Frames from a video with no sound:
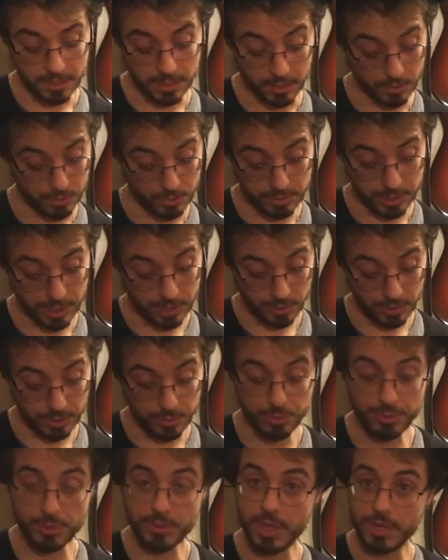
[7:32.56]
Euh, d'ailleurs, les
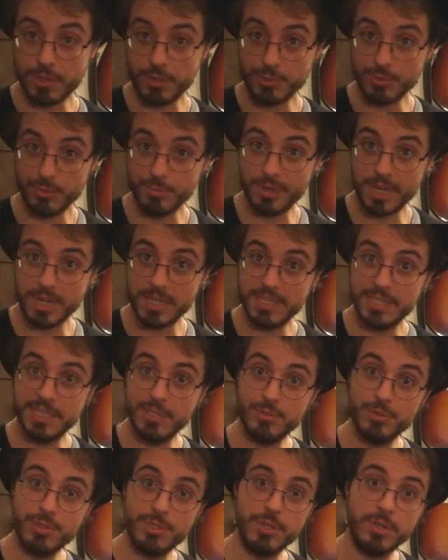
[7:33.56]
deux autres accords sont pareils,
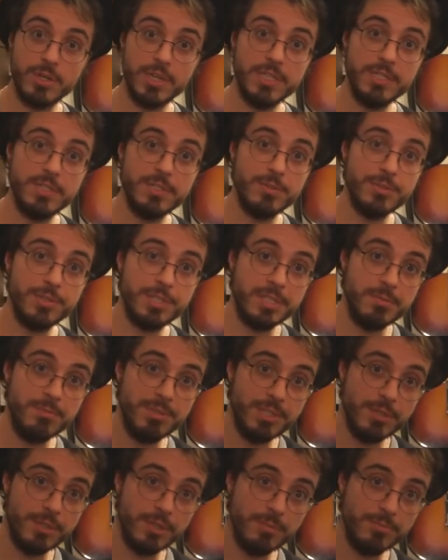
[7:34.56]
c'est le Sol et c'est le Si
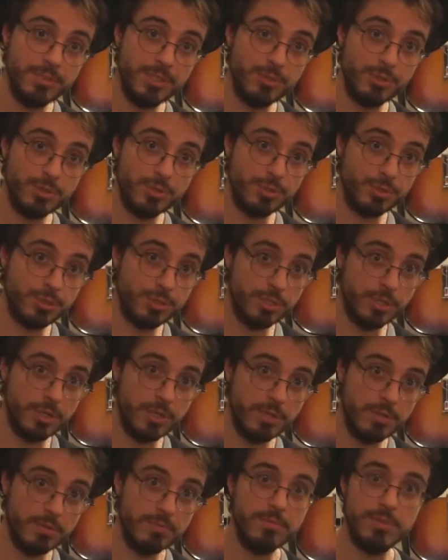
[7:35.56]
mineur, mais sur ce
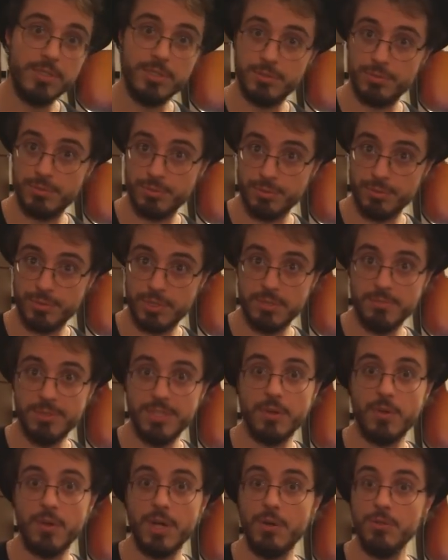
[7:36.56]
Sol et ce Si
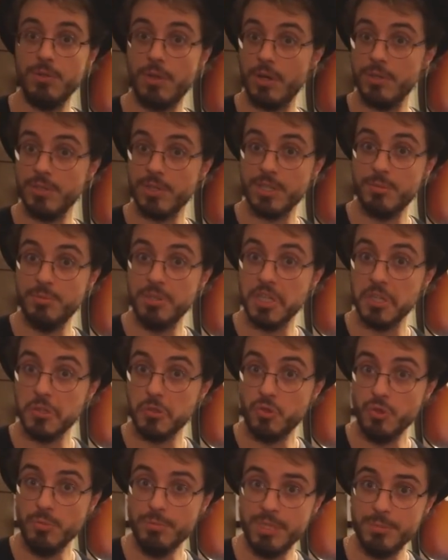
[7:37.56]
mineur là, on aura une rythmique un
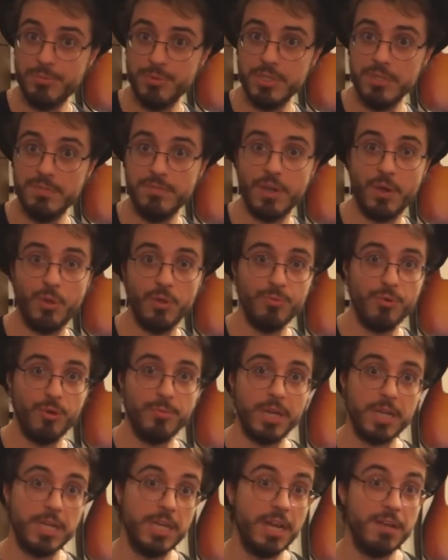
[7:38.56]
tout petit peu différente pour
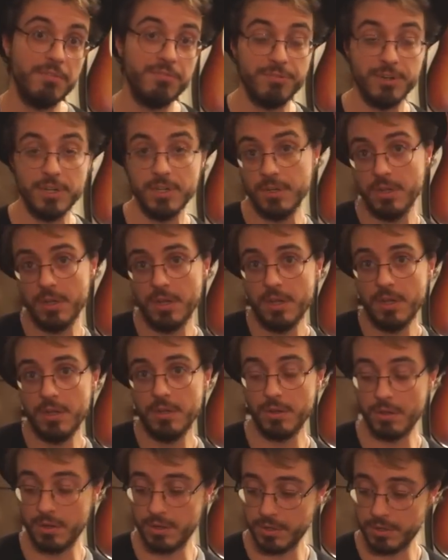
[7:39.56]
marquer la fin
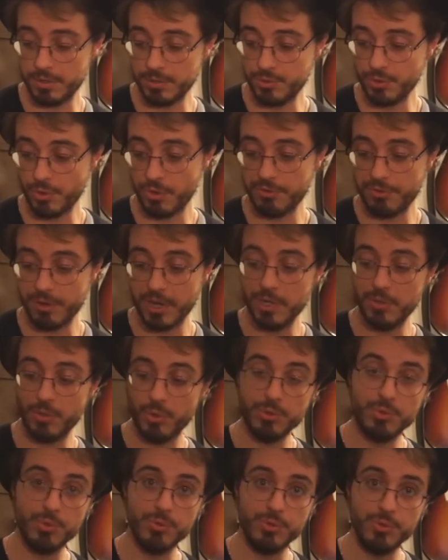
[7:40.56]
euh, du refrain et le
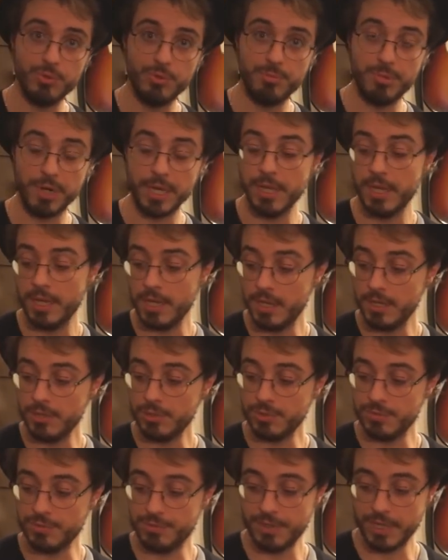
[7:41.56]
retour du couplet.
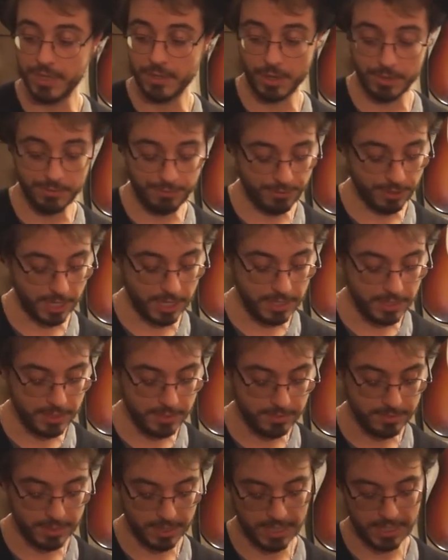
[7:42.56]
Je vous fais le
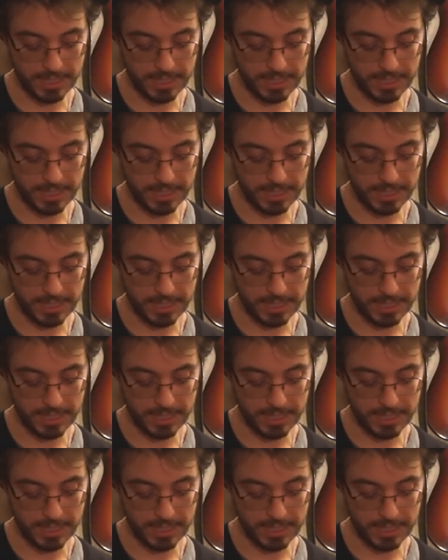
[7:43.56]
refrain.